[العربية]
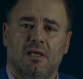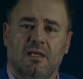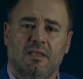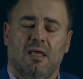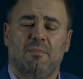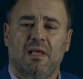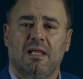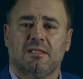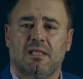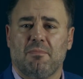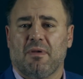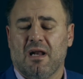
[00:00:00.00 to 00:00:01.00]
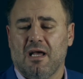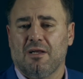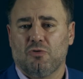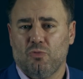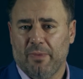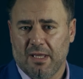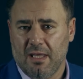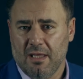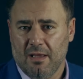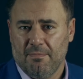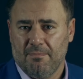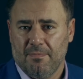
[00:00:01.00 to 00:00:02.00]
اكتملت المرحلة
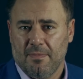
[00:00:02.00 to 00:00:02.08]
المكية.